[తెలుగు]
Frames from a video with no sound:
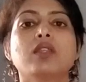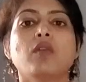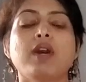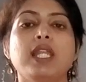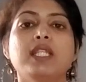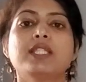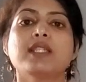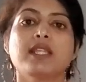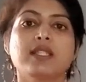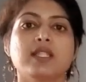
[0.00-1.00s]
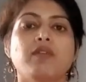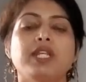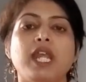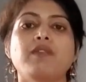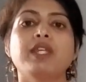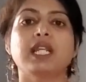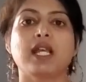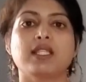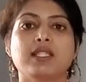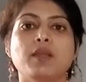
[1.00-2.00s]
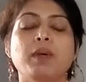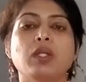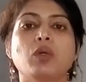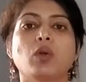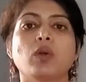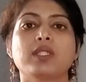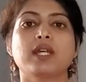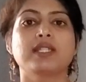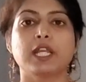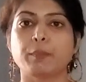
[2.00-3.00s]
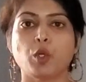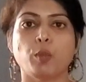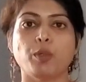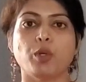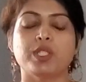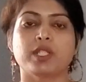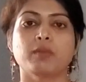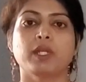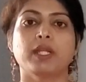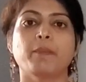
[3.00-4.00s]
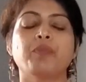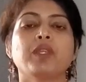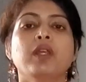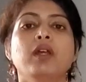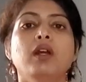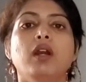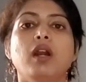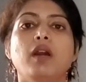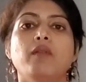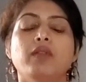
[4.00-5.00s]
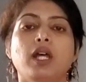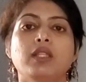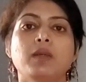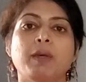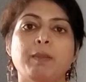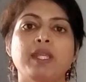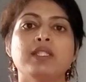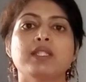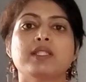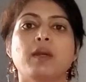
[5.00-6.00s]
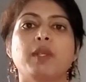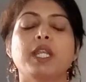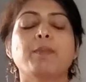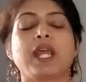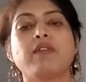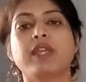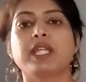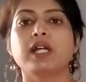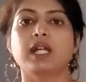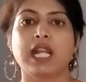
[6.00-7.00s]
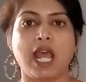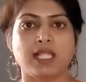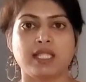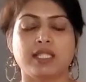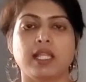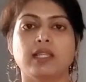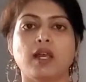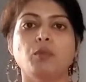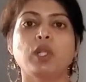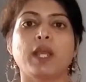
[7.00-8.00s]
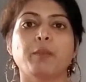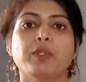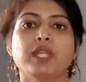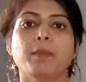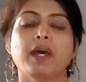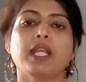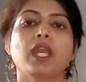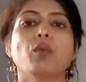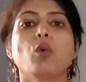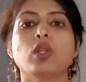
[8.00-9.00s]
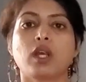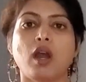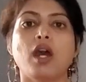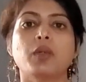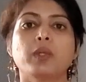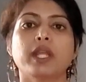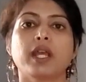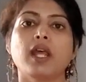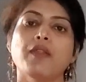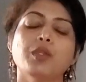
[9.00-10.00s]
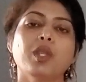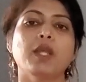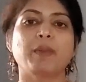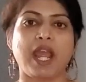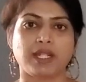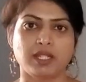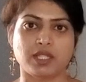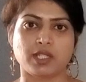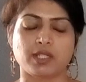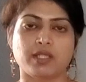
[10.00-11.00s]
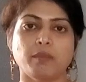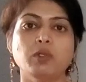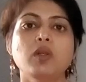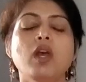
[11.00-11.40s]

సో వాళ్ళు ఇచ్చే సిక్స్ అవర్ డ్రైవింగ్ క్లాసెసే మనకు ఒక్కొక్కసారి సరిపోకపోవచ్చు అనమాట uh, అందుకు మనం ఏం చేస్తామంటే ప్రైవేట్గా క్లాసెస్కి వెళ్తాము లేకపోతే మనకే ఓన్ కార్ ఉంటే కదా అందులోనే ప్రాక్టీస్ చేస్తాము